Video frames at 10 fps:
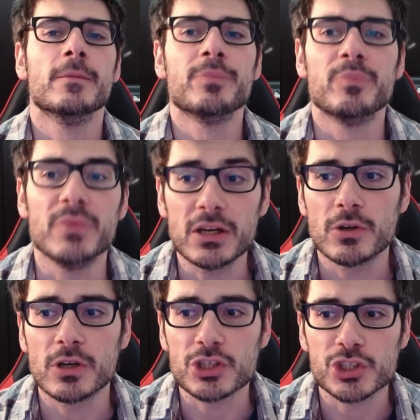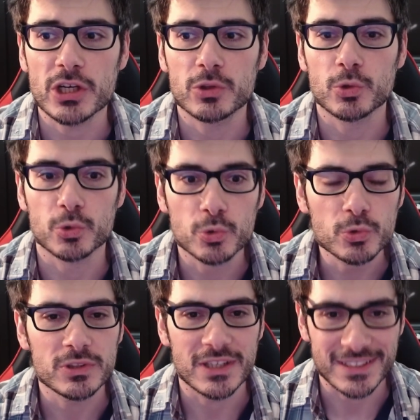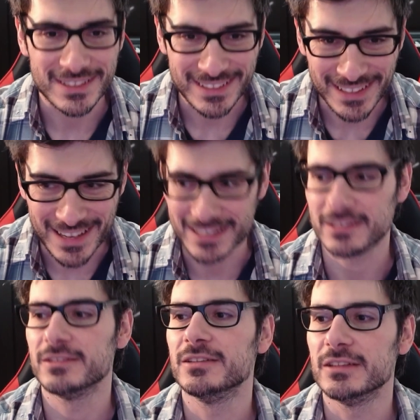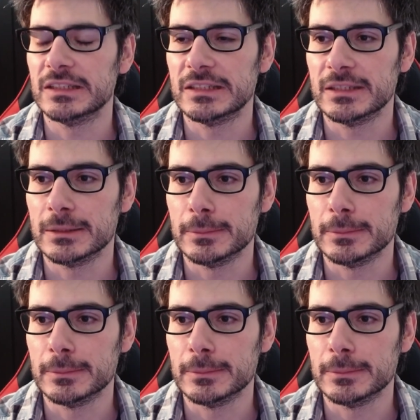mi hanno lasciato tutti e tre eh,